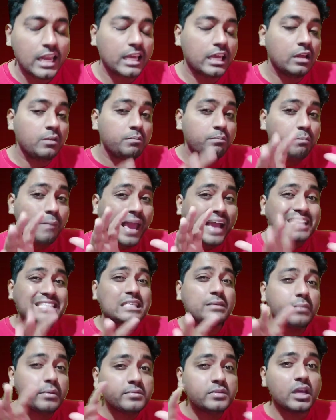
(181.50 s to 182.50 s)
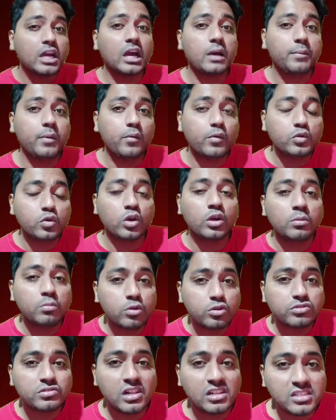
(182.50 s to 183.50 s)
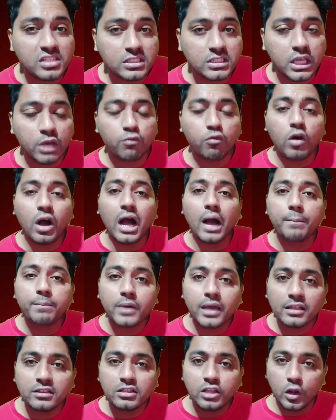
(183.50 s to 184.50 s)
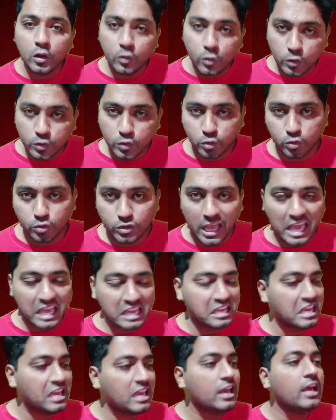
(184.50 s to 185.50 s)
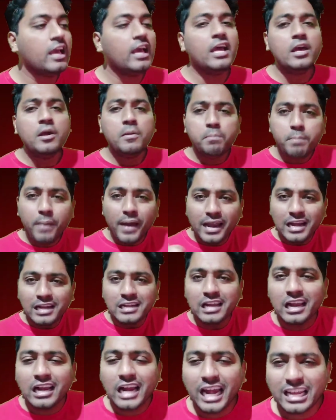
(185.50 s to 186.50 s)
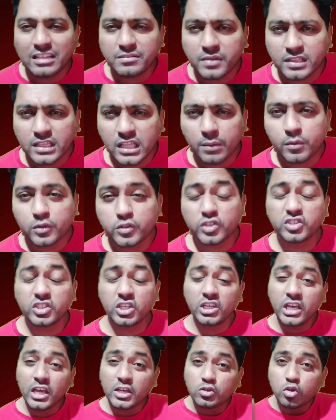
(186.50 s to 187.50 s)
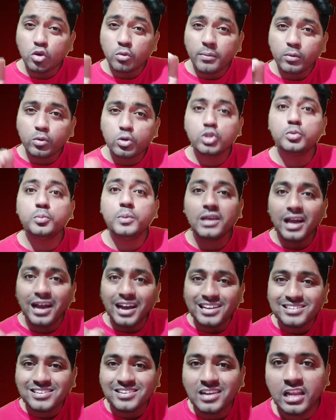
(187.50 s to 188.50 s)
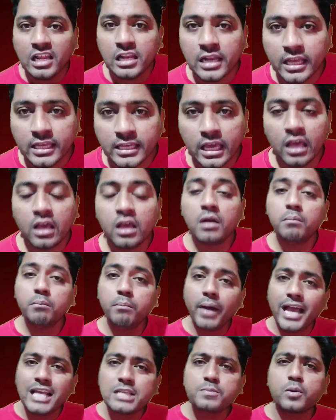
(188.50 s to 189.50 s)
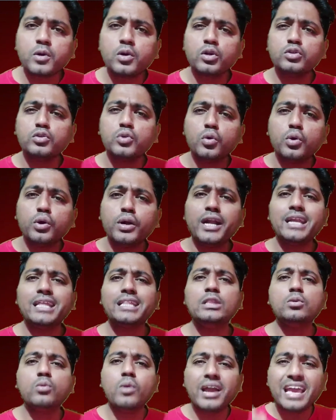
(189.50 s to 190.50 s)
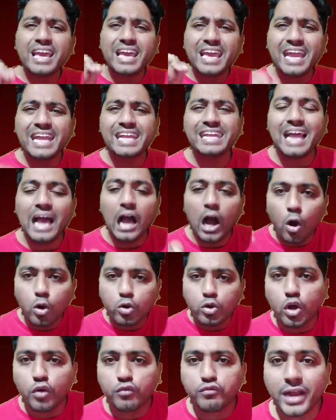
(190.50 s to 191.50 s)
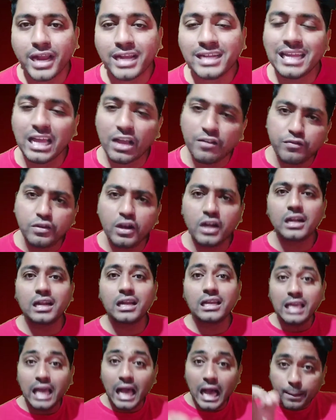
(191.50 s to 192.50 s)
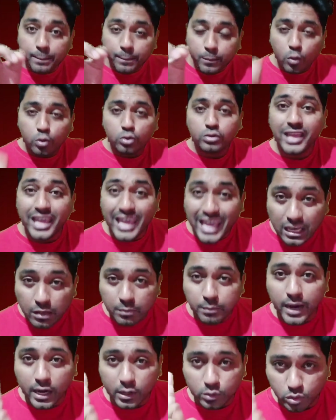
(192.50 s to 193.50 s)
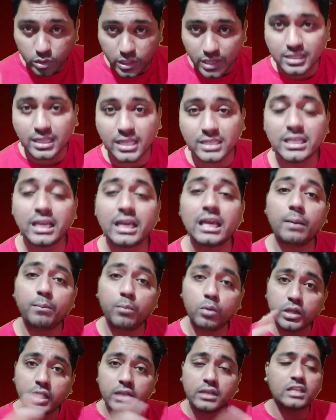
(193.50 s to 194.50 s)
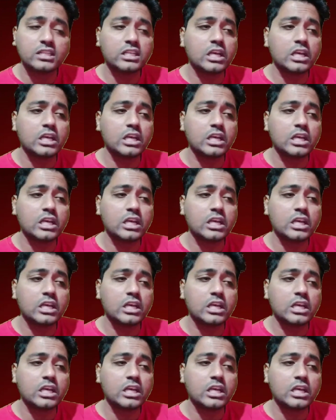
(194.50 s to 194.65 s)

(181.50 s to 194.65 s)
हैं लेकिन मैक्सिमम जगह पे वो जो इमोशनल चीज़ है वो आपके दिल को छू जाएगी पेरेंटल गाइडेंस इतना बोल सकता हूँ ये शो में कुछ भी अश्लील नहीं है मैं इस पर्टिकुलर शो को रेटिंग दूंगा एट आउट ऑफ टेन डेफिनेटली आपको एक बार तो देखना चाहिए अगर आप लोग देखना